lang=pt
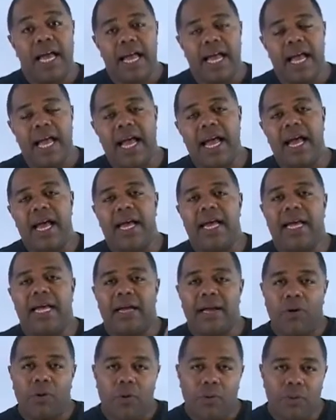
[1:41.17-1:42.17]
e
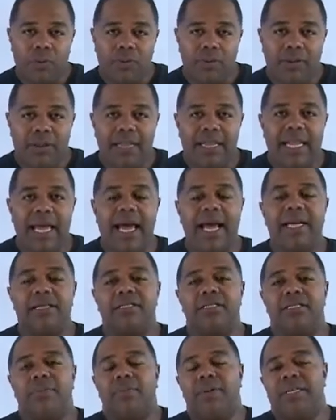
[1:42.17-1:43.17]

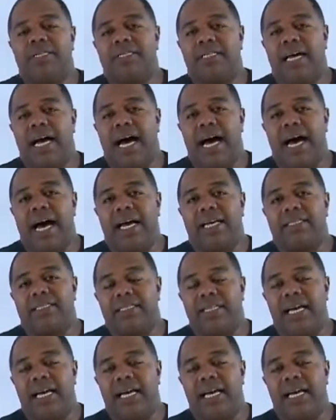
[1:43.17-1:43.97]
leis especiais,